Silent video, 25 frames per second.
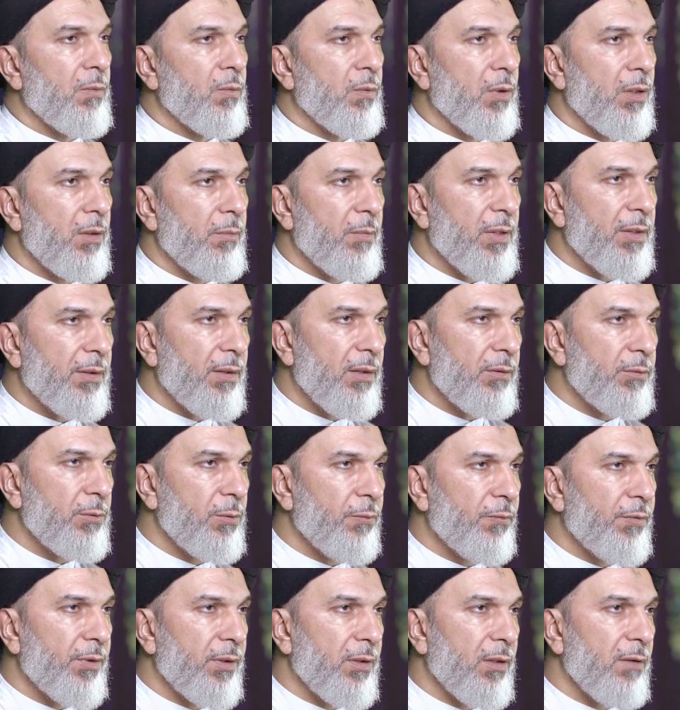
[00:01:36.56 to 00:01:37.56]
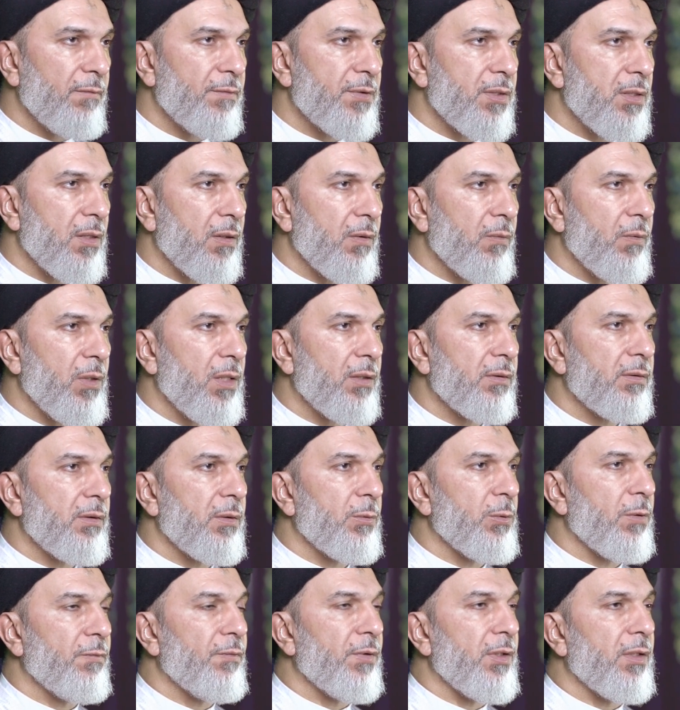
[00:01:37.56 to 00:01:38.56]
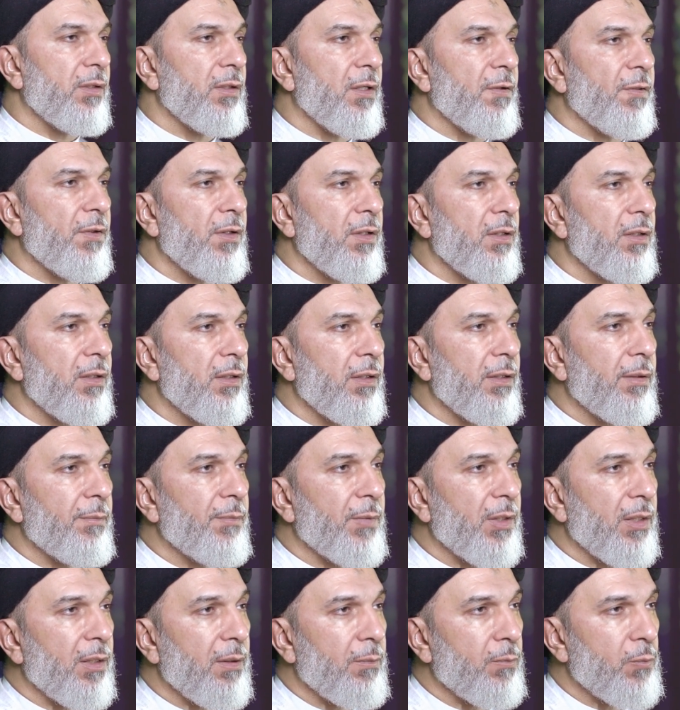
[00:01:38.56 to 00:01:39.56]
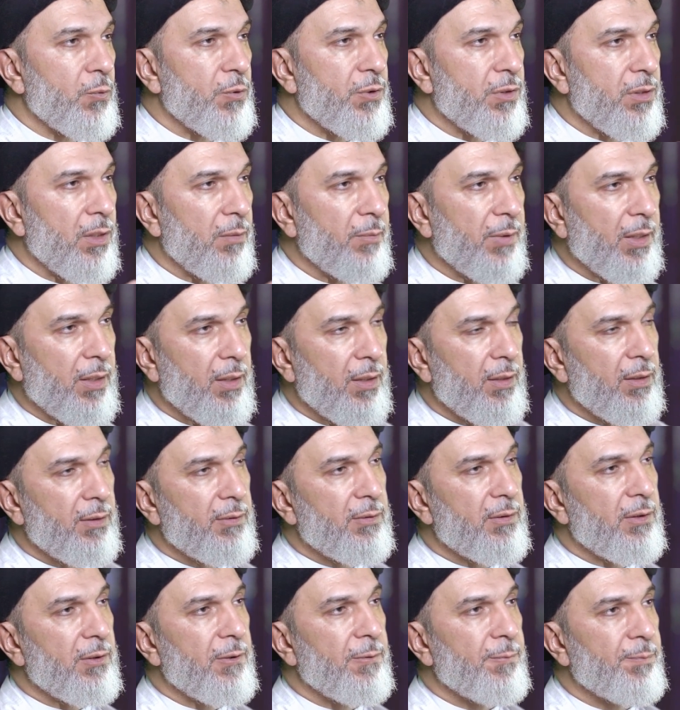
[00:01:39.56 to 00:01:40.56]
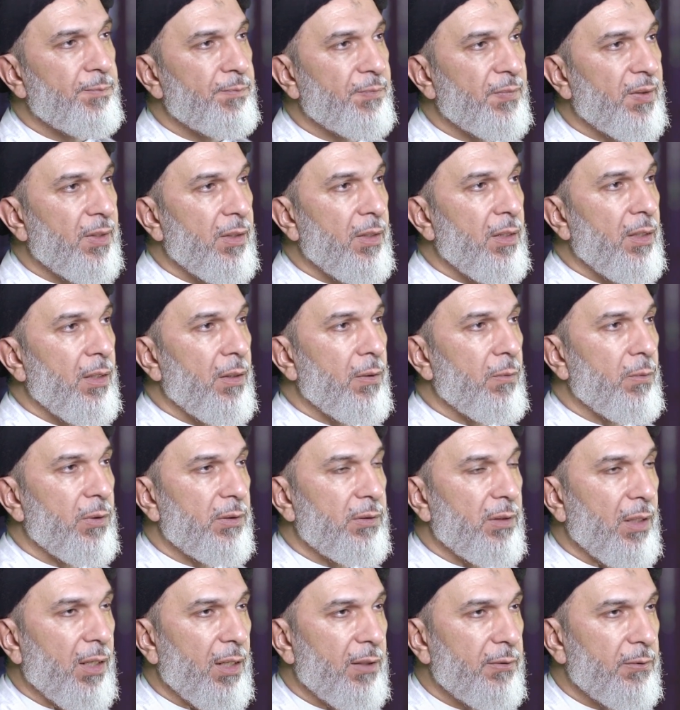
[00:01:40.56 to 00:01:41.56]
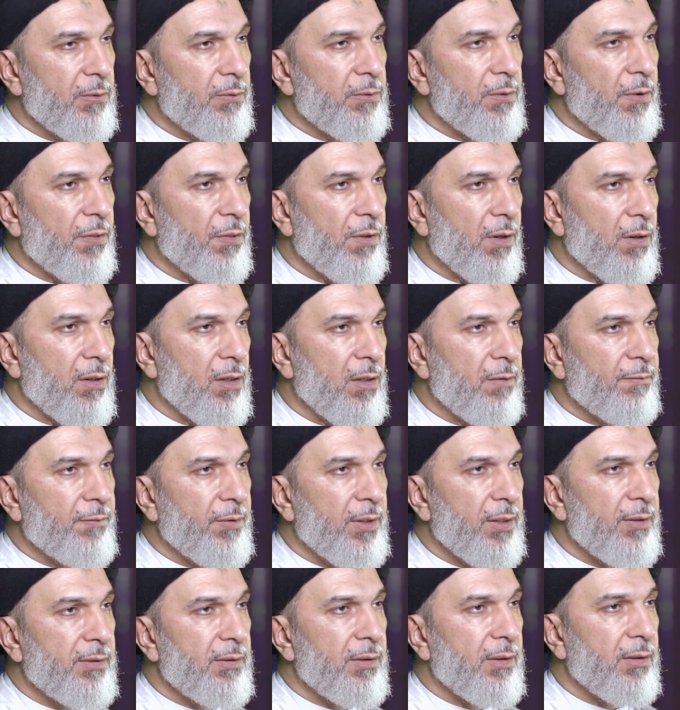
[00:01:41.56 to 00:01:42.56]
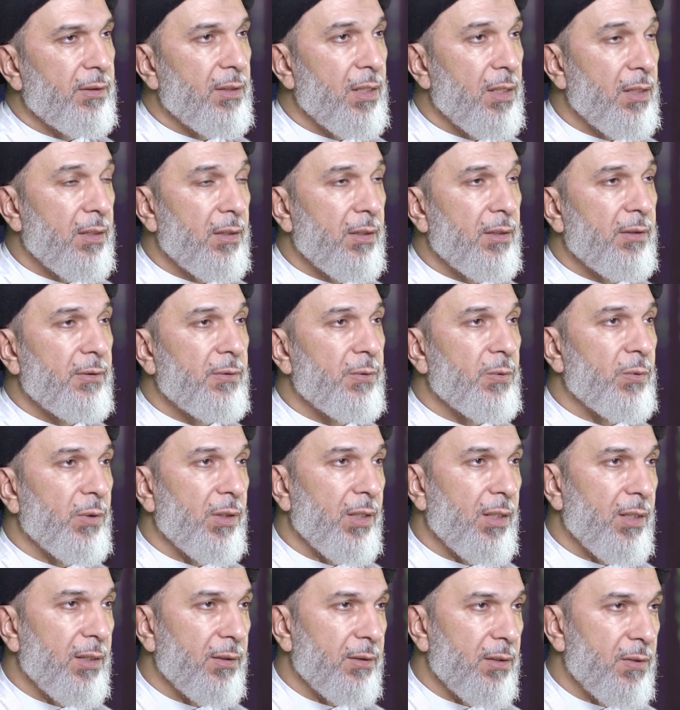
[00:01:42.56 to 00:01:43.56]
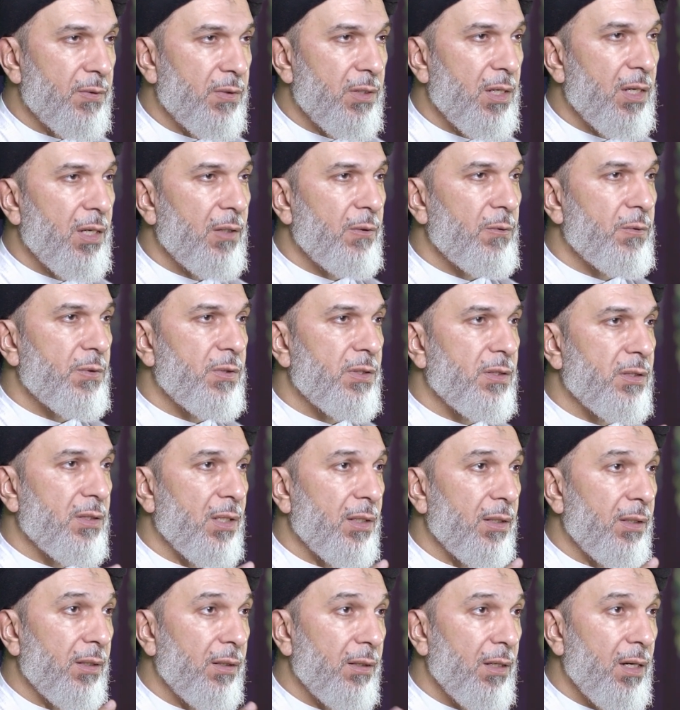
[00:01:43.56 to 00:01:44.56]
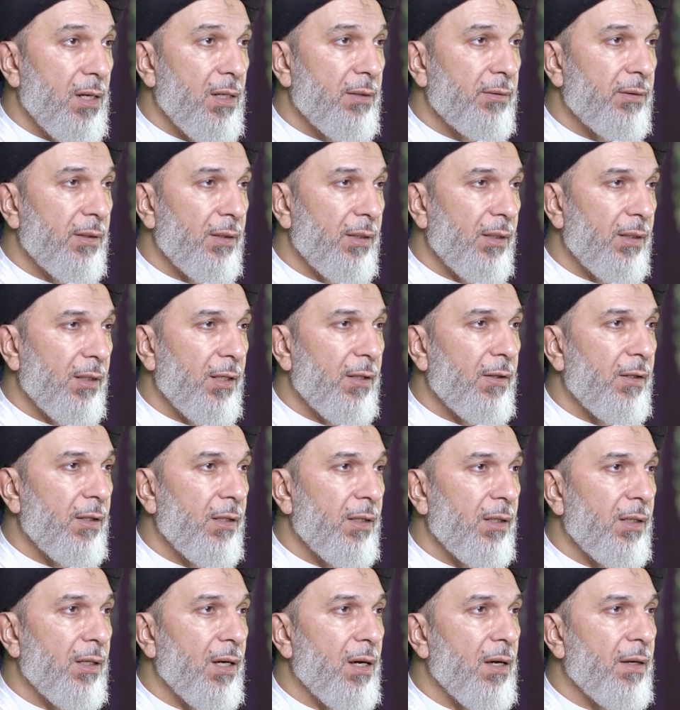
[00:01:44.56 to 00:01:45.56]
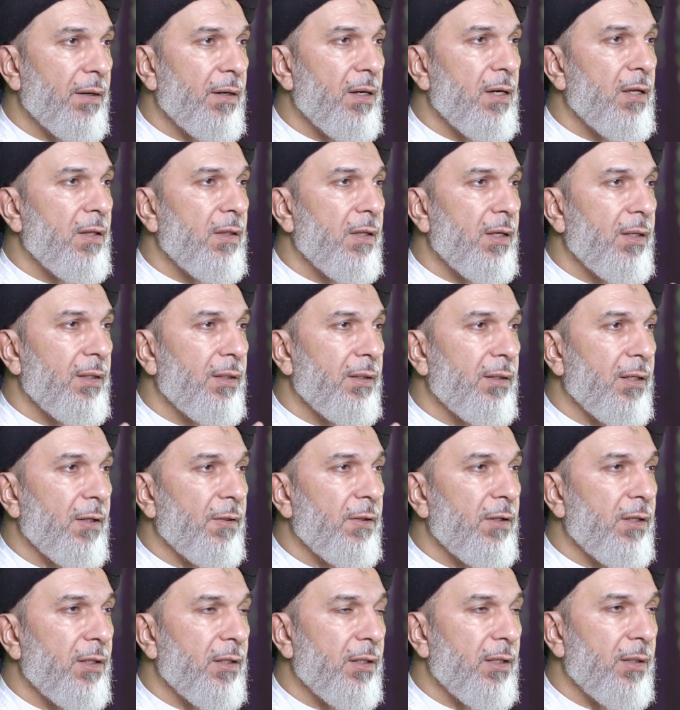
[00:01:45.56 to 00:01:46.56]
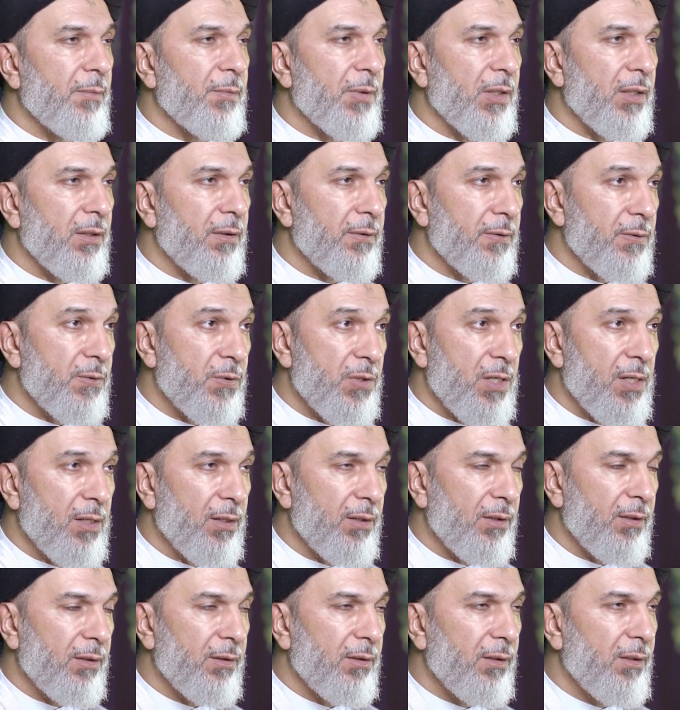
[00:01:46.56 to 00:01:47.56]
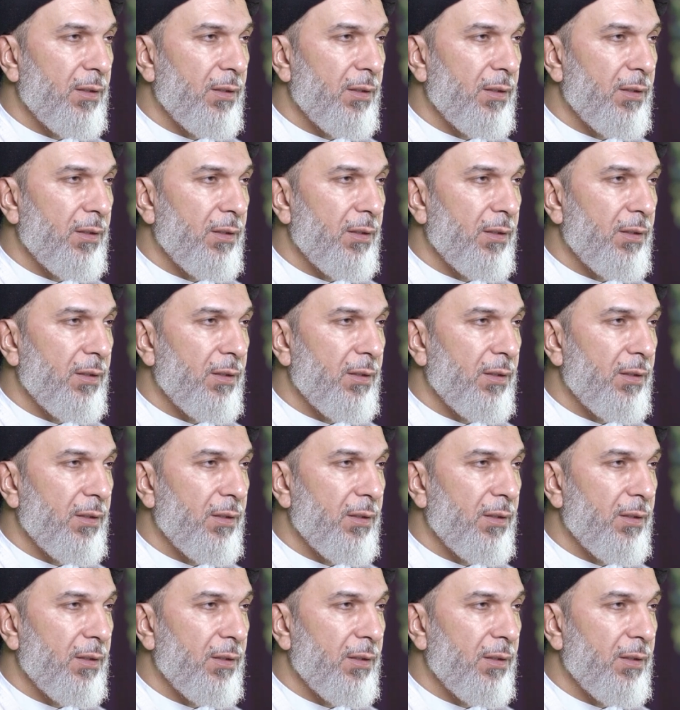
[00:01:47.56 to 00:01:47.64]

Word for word: والمرأة في نفس الوقت وفي كثير من المجتمعات وتعدد الثقافات كانت ولا تزال الصياط الذي أراض الكثير من الرجال